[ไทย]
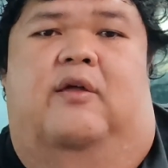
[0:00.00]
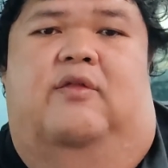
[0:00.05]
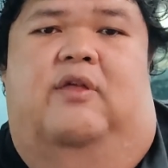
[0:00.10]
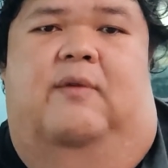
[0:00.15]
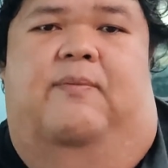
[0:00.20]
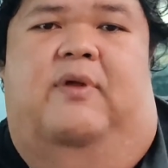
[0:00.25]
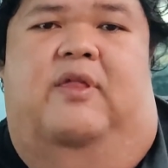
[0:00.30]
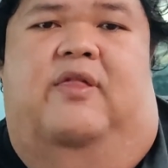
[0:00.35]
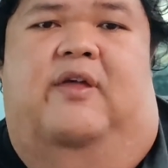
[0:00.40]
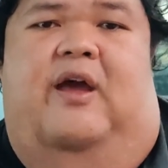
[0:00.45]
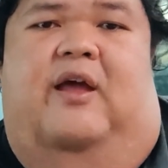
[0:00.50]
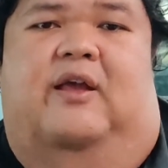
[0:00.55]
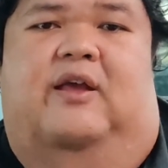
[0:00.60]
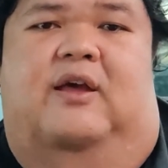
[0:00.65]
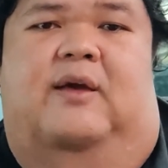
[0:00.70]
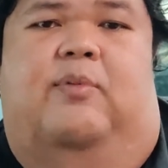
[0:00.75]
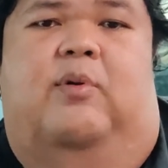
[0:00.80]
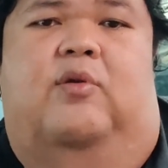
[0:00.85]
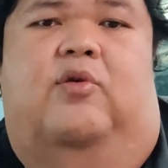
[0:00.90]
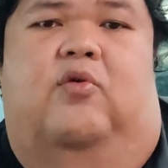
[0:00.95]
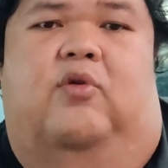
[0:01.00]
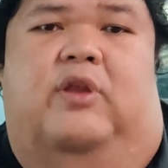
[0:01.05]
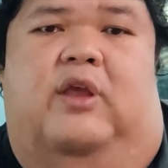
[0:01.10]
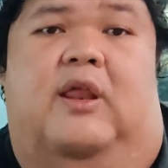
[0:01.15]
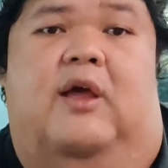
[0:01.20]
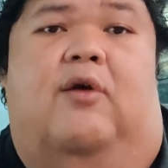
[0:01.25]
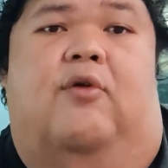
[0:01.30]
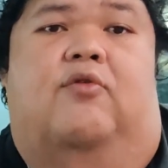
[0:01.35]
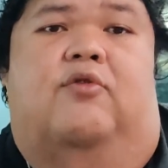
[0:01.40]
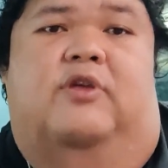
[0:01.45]
ซึ่งเป็นสายเคลือบเครื่องยนต์
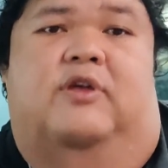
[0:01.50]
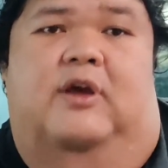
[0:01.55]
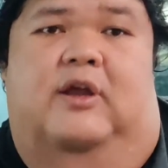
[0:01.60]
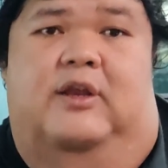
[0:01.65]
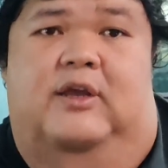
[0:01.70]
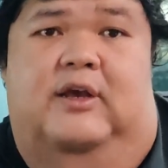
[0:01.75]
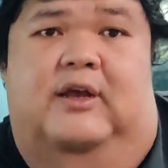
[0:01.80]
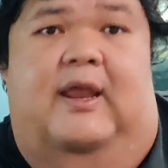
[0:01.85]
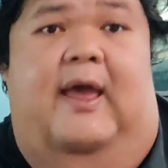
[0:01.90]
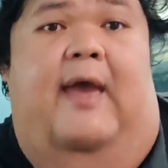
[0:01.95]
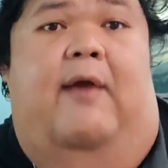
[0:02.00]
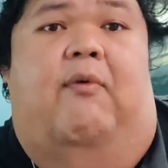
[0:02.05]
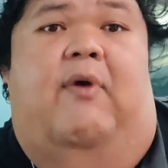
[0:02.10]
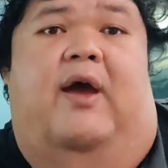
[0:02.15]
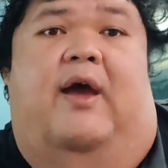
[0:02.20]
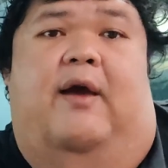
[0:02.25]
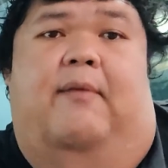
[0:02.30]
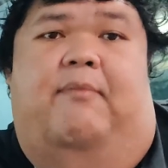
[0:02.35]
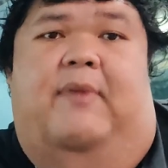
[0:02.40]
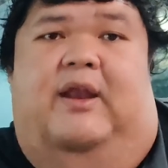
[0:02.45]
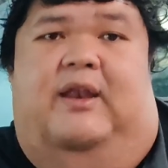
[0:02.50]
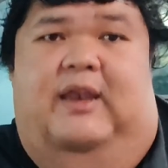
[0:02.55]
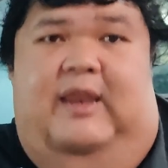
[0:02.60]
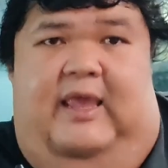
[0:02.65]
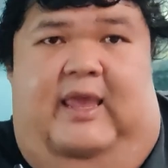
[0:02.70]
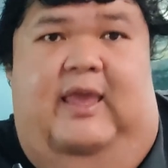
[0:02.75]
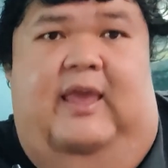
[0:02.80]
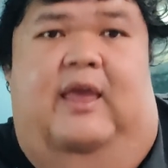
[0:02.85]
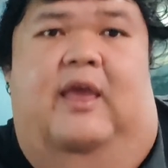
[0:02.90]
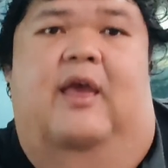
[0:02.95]
ที่เราเชื่อถือได้ว่ามัน
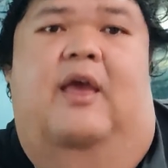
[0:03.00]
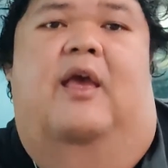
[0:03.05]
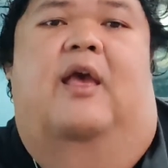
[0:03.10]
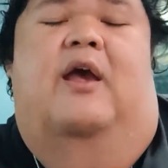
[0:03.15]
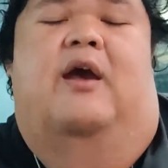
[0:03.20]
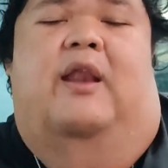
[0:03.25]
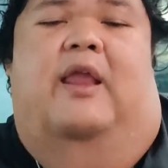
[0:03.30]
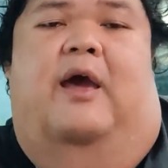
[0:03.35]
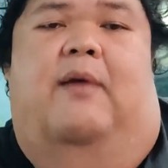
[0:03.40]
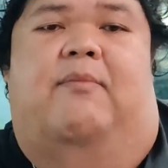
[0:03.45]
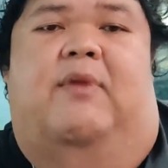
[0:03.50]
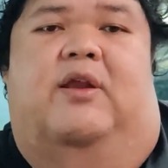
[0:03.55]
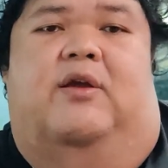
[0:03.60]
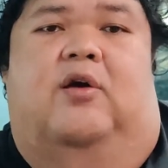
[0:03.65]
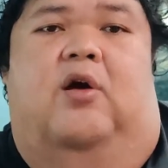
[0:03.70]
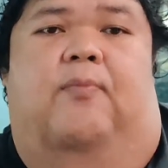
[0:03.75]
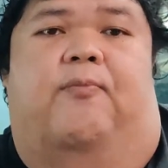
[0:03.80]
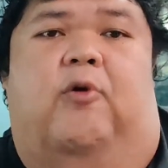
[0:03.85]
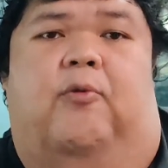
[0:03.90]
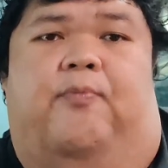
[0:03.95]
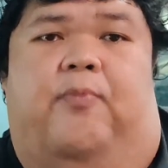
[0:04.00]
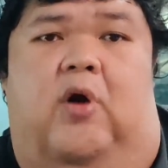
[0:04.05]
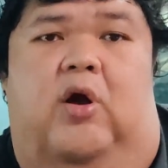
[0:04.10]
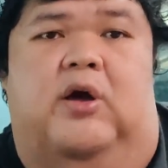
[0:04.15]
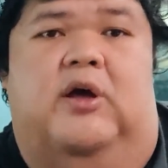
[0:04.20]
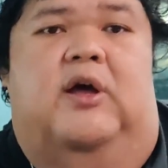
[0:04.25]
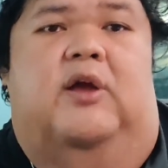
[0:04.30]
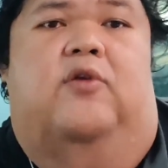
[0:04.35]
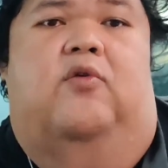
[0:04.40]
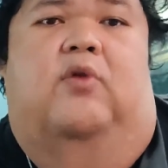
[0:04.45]
ดีแล้วมันก็ปกป้อง
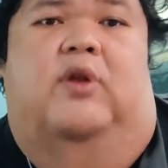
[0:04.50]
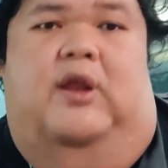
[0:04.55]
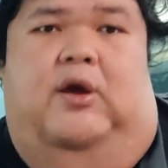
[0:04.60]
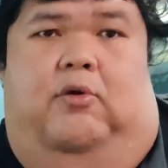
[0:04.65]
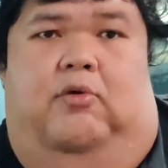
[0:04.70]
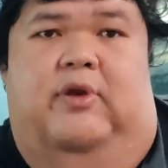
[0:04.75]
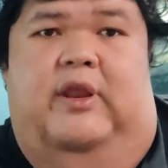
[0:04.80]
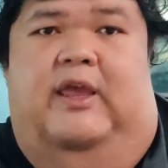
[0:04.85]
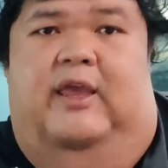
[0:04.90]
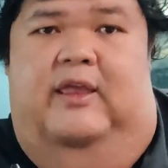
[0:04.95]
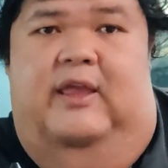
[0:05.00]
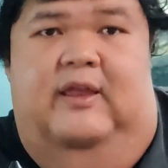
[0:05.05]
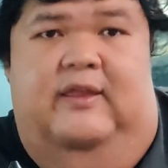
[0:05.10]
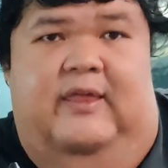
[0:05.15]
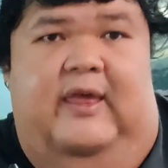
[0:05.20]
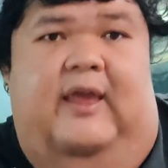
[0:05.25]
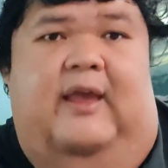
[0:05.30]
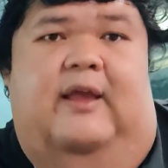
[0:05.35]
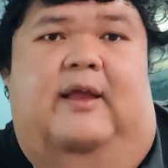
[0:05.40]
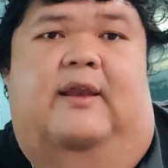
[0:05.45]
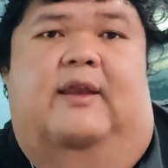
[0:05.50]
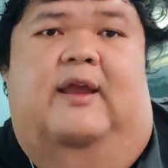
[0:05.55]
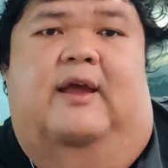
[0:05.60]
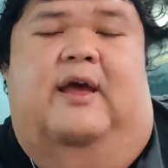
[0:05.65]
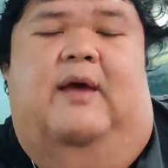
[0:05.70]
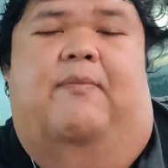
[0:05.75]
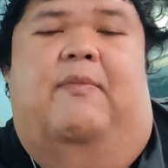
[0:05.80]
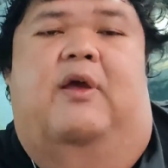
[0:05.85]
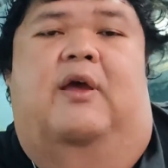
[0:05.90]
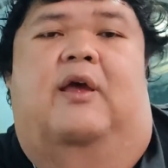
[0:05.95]
เครื่องยนต์เราดีจริงๆนะ
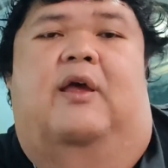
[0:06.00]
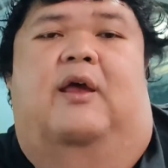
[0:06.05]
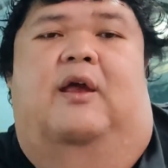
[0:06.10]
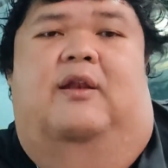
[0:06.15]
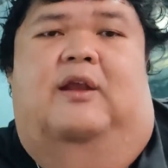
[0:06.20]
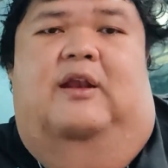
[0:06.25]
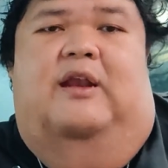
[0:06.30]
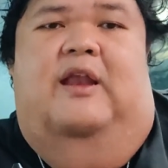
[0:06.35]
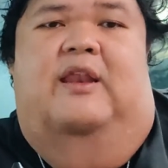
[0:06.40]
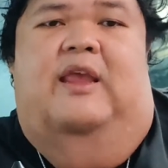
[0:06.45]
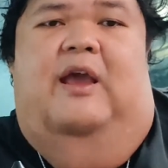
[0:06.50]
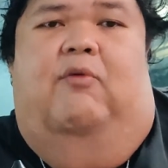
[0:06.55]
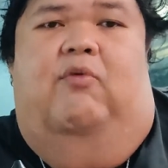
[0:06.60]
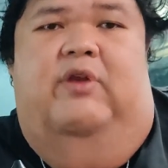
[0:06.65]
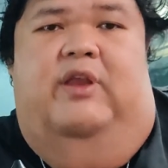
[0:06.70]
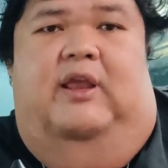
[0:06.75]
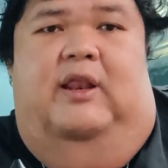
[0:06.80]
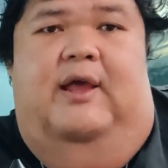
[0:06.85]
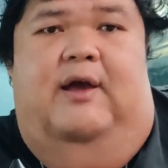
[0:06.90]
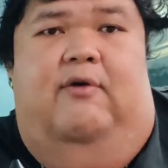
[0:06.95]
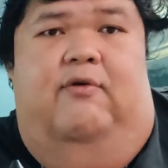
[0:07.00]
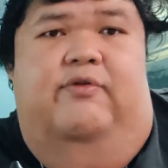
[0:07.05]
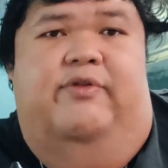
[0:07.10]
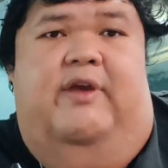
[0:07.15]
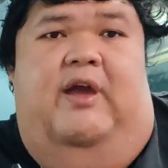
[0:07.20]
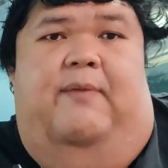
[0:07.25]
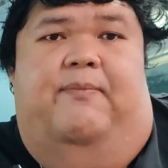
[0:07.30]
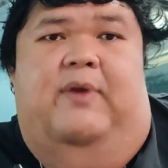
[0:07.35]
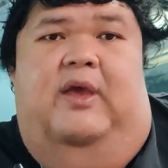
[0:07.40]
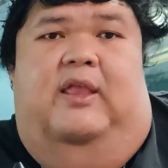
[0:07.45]
ครับดังนั้นเดี๋ยววันนี้เรา
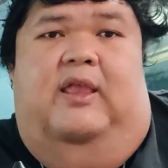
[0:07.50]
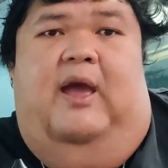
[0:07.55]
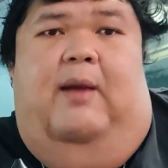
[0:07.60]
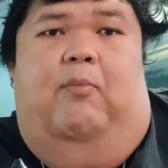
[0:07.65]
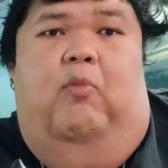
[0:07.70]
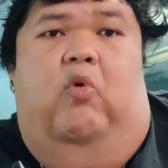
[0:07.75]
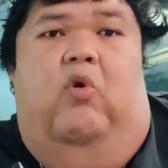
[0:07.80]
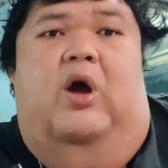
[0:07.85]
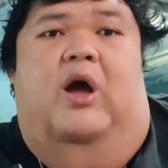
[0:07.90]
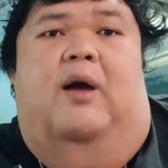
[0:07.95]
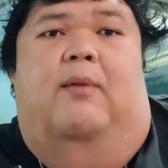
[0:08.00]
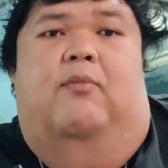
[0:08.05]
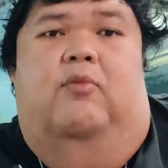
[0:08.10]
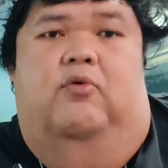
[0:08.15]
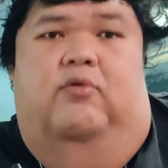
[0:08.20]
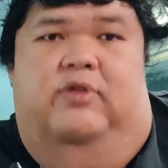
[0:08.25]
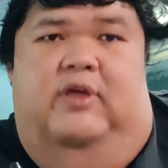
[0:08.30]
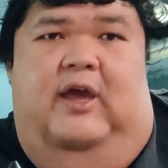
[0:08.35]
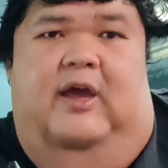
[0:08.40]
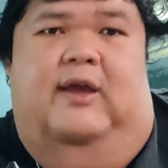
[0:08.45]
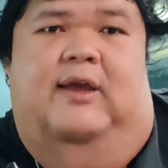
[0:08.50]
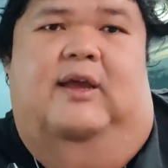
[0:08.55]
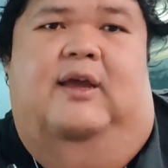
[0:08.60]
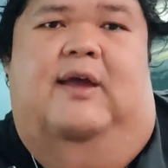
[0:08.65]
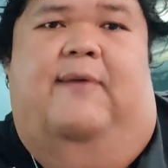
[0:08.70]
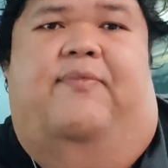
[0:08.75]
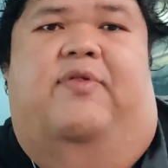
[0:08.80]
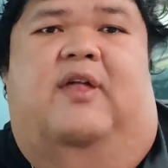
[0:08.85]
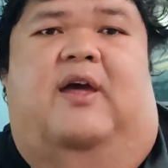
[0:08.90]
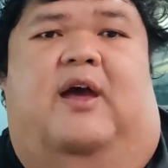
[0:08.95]
จะไปทำความรู้จัก
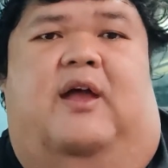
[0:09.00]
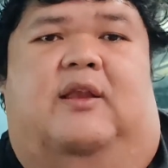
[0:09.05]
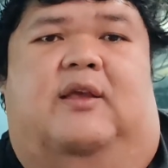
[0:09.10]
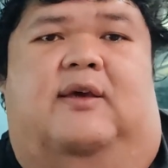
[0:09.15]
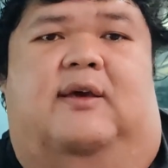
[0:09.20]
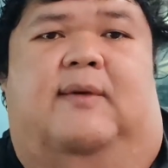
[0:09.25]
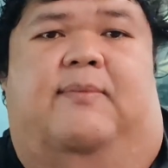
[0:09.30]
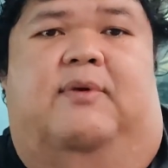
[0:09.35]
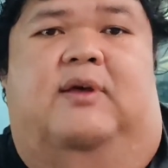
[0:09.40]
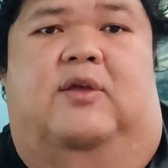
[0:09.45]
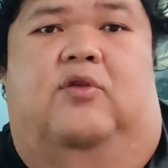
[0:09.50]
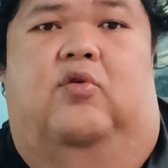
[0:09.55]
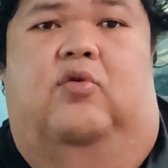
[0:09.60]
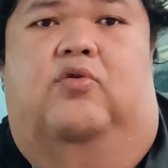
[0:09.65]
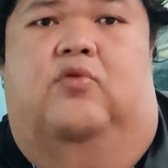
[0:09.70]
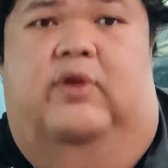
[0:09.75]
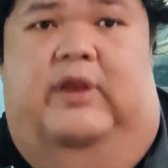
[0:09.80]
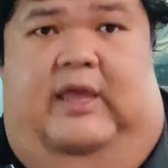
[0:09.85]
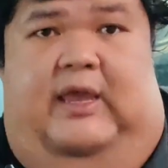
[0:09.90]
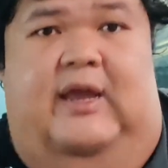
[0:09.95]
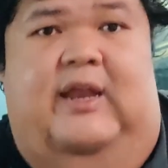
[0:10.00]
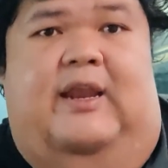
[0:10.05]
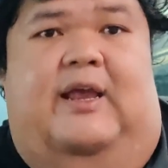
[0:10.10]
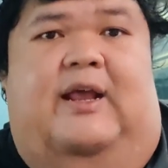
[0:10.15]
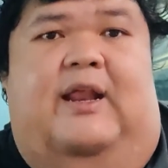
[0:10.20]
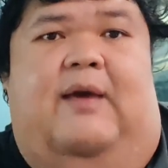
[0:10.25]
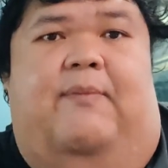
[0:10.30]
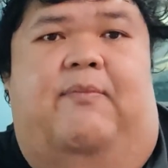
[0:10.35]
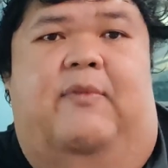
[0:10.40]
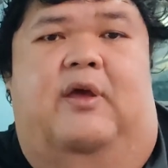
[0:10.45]
กับสายเคลือบเครื่องยนต์ตัวนี้กัน
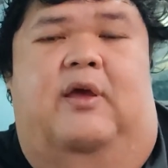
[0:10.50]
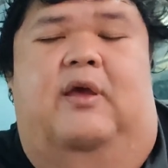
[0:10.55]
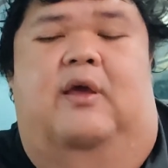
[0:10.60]
นะครับ